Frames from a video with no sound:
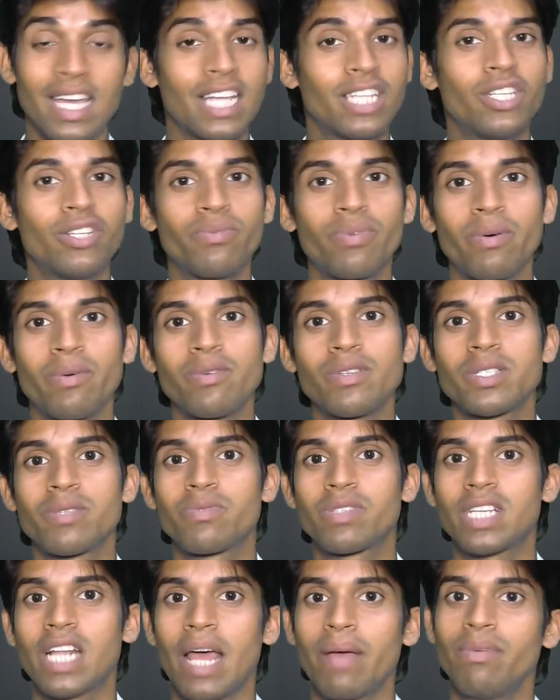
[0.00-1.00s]
एज इन्फॉर्म को
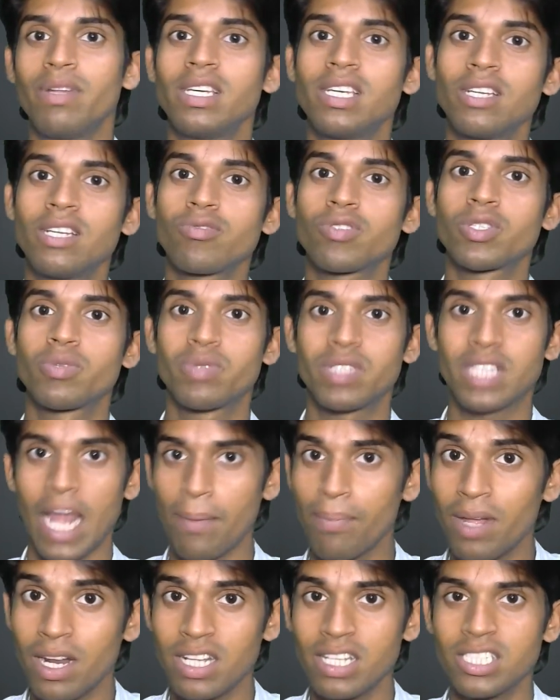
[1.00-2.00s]
सब्सक्राइब नहीं किया तो
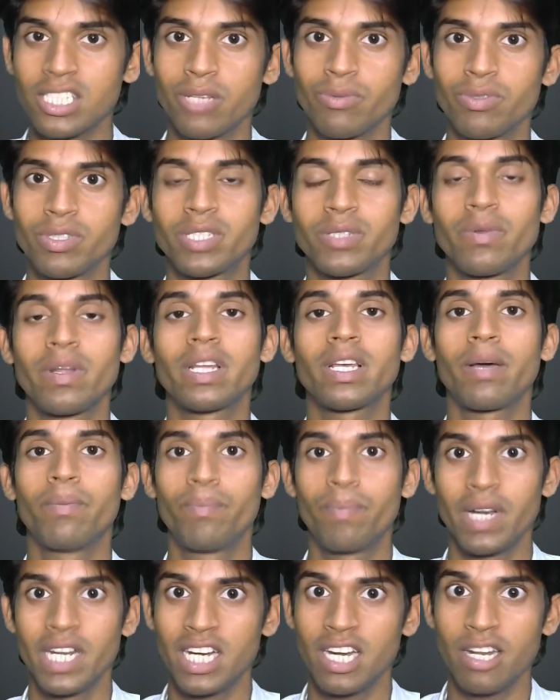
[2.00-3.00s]
सब्सक्राइब कर लीजिए सब्सक्रिप्शन
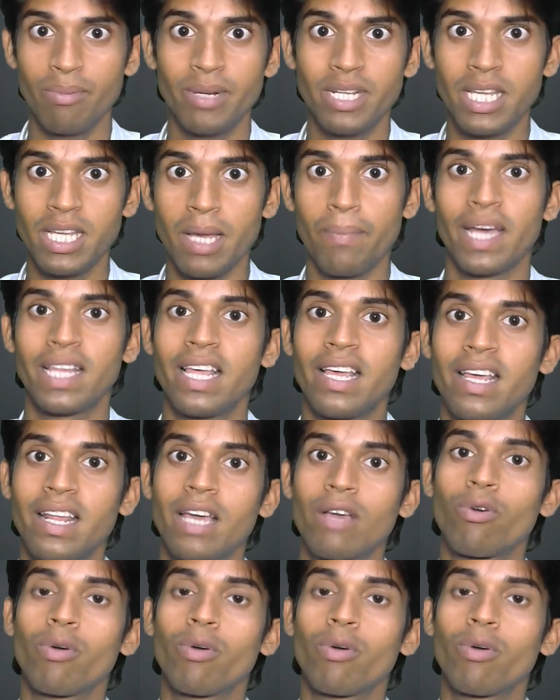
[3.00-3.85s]
कंप्लीटली फ्री है फायदा है